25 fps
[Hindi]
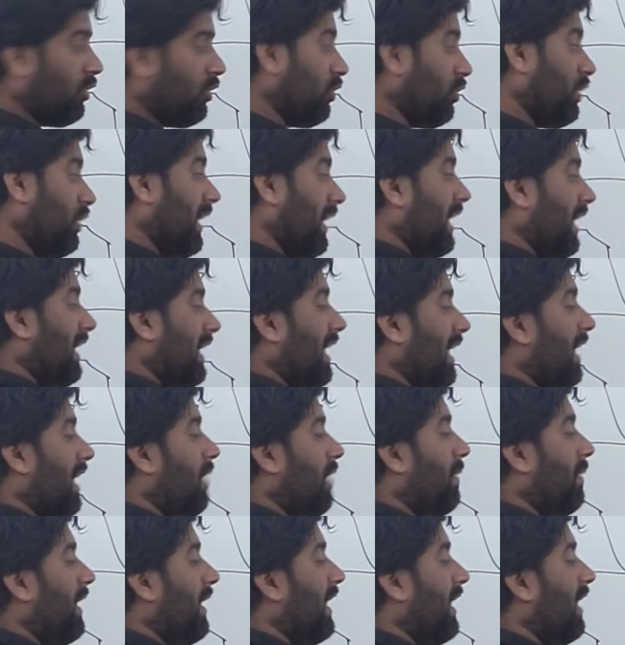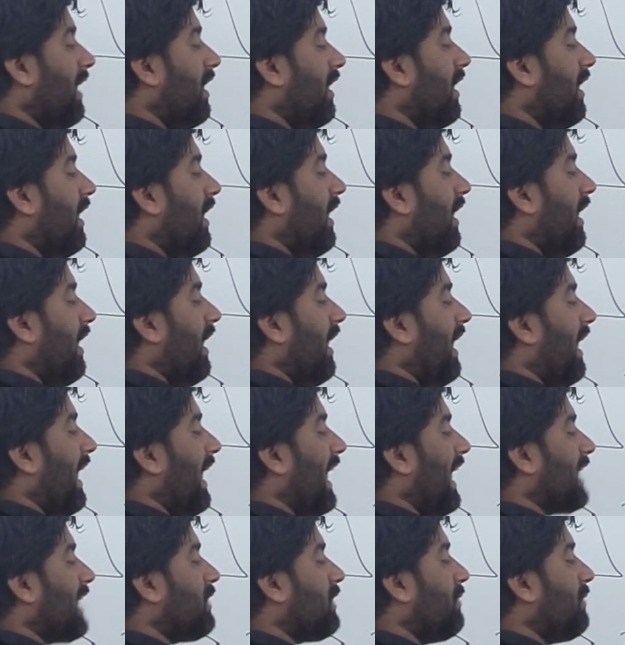तो क्या निकालना पड़ेगा
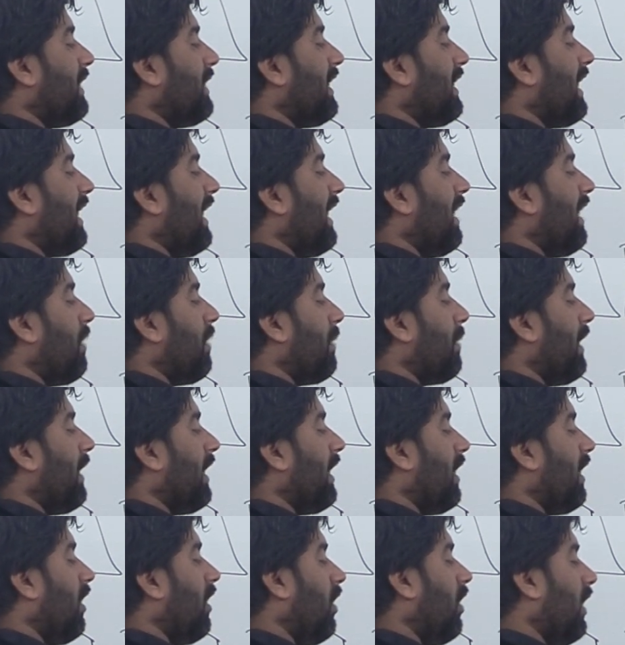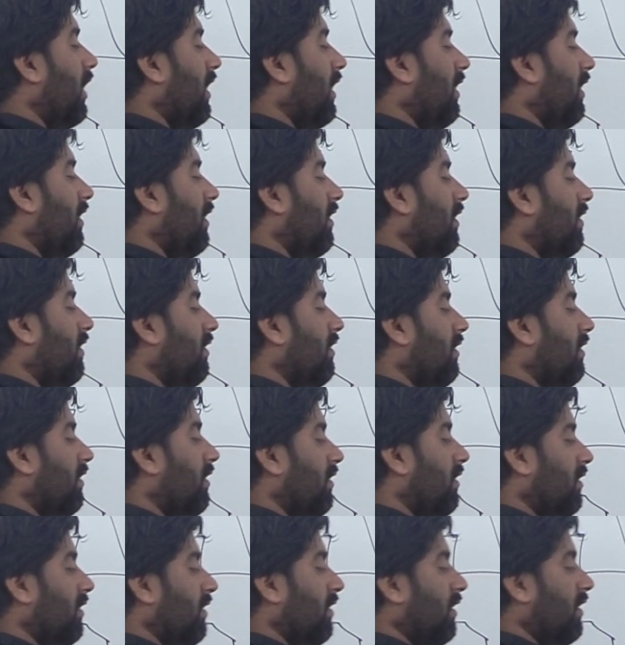एक्स भी निकालना पड़ेगा और
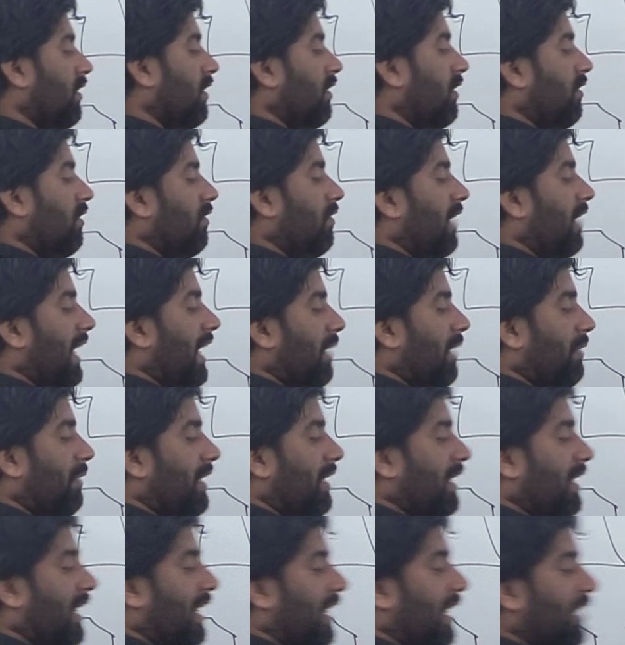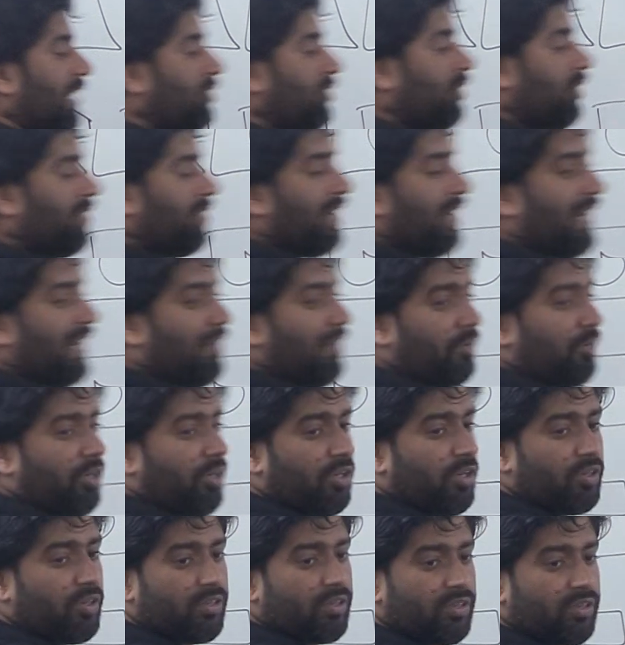वाई भी निकालना जी वाला
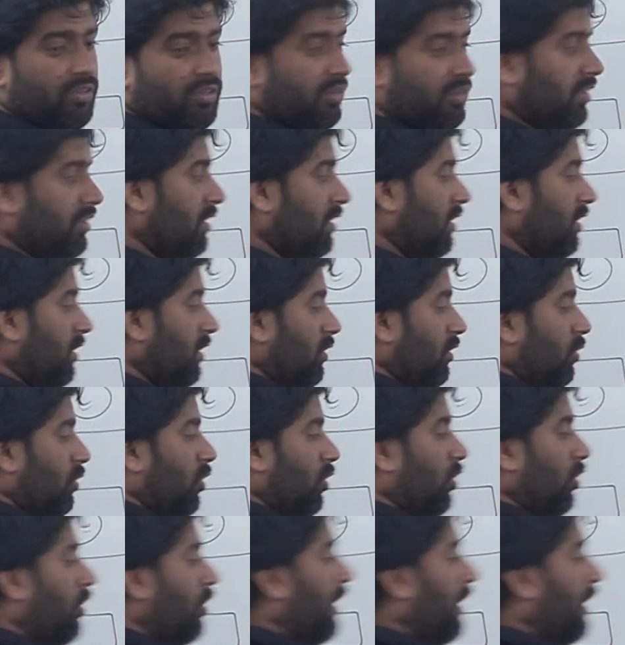बोलो दोनों